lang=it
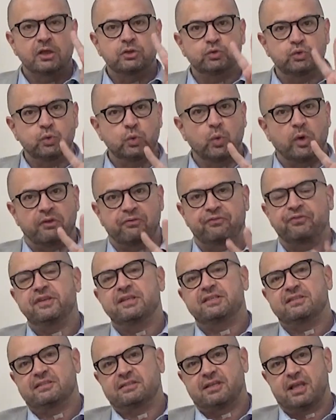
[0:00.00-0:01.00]
due
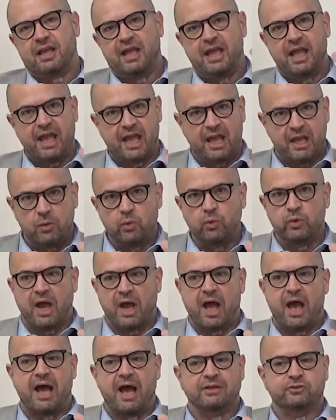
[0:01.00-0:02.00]
fisse e
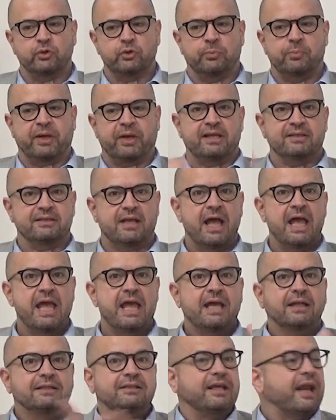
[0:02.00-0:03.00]
una a sorpresa.
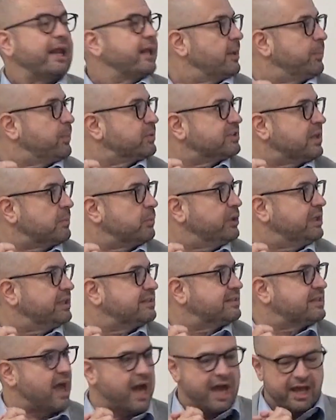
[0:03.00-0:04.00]
Direi che possiamo
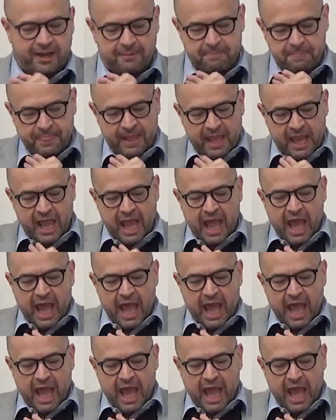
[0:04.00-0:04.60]
iniziare.